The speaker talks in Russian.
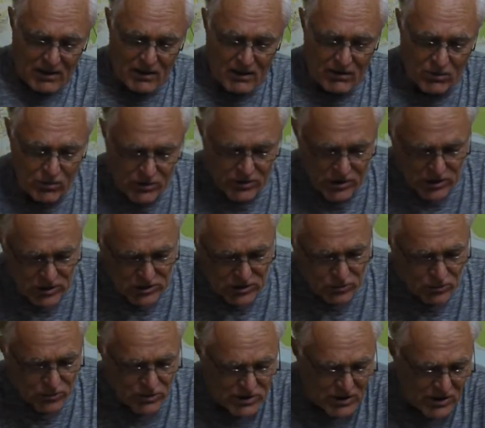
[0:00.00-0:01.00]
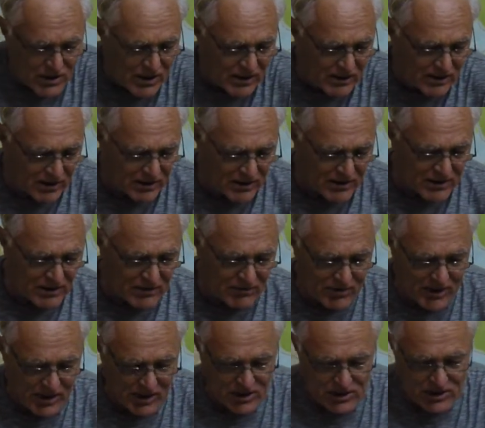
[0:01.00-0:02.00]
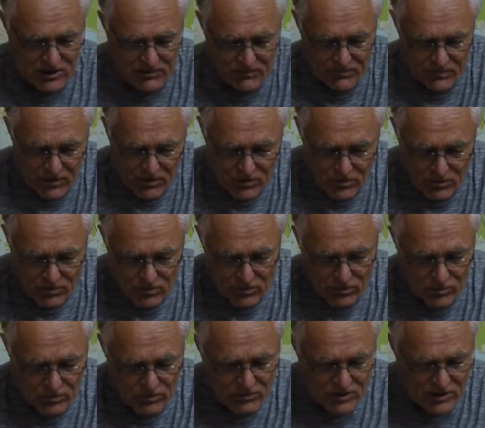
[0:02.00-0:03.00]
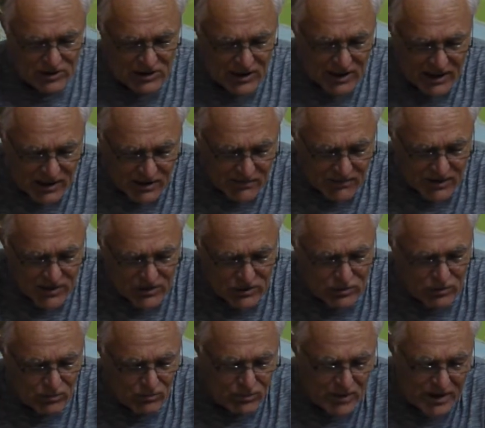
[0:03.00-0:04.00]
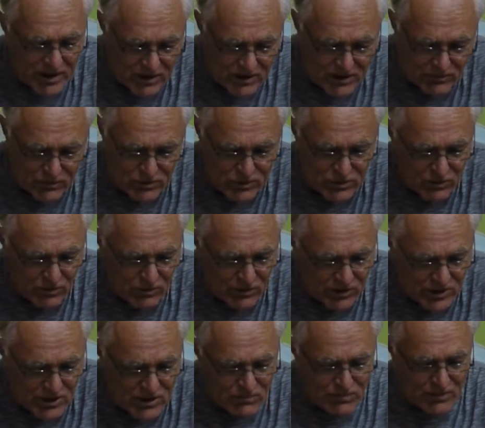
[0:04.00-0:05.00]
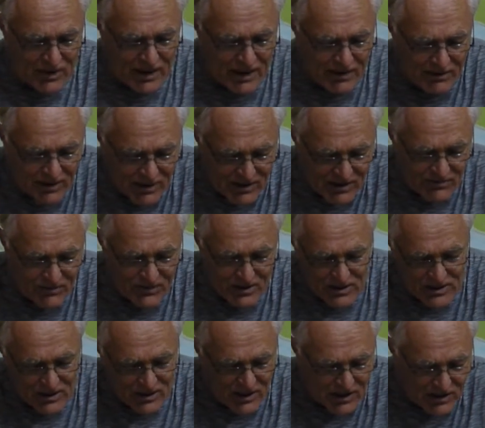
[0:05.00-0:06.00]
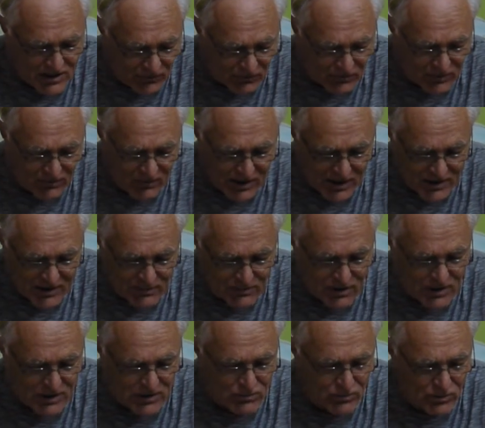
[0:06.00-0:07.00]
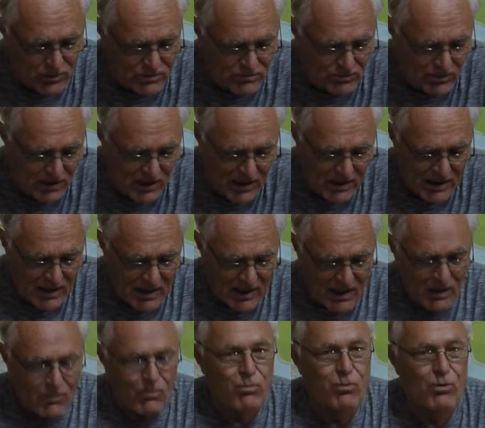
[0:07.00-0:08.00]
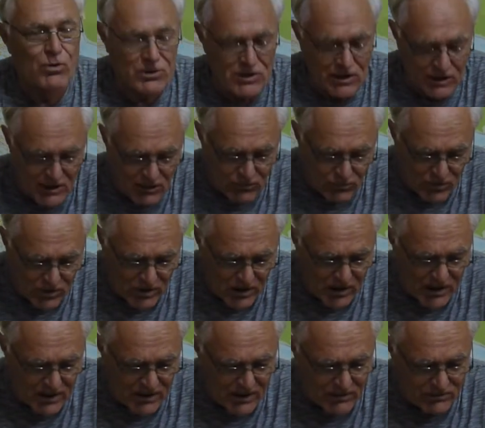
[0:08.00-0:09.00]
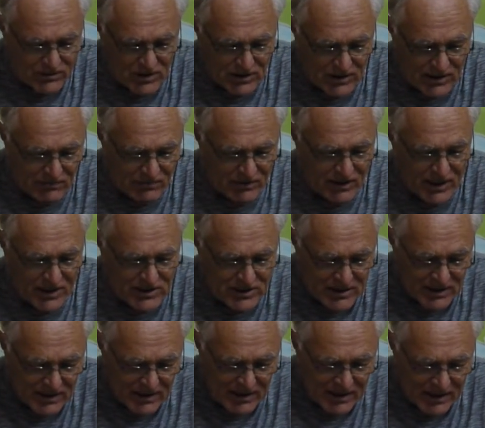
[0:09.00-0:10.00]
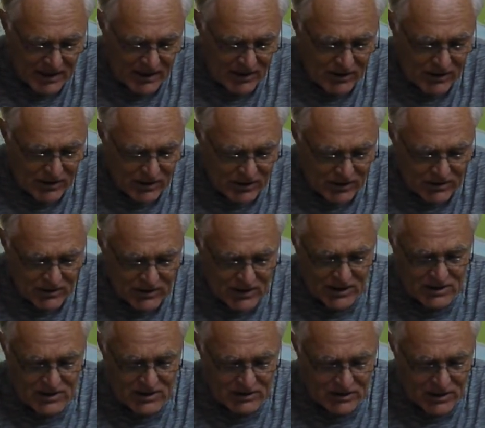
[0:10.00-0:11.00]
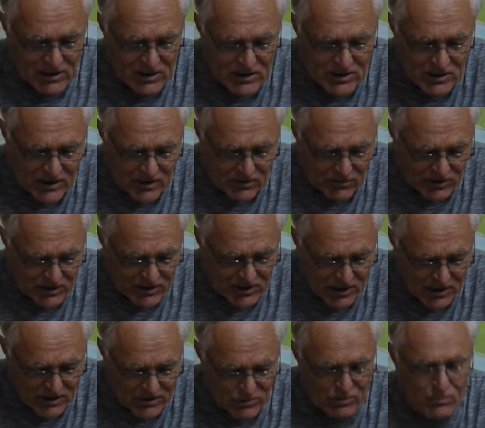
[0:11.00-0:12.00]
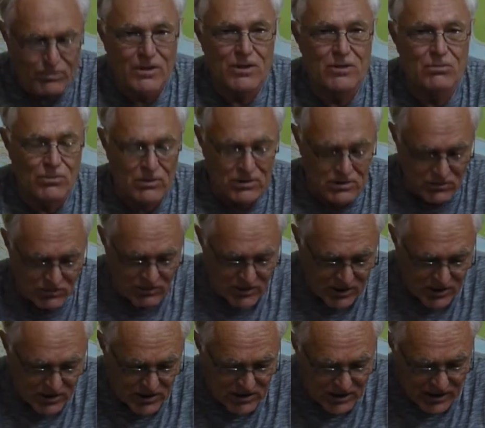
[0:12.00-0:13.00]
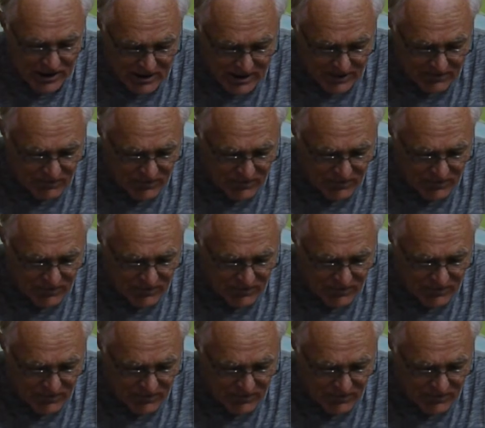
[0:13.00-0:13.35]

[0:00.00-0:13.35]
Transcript: ходе дискуссии некоторые товарищи утверждали, что партия поступила неправильно, сохранив товарное производство после того, как она взяла власть и национализировала средства производства в нашей стране.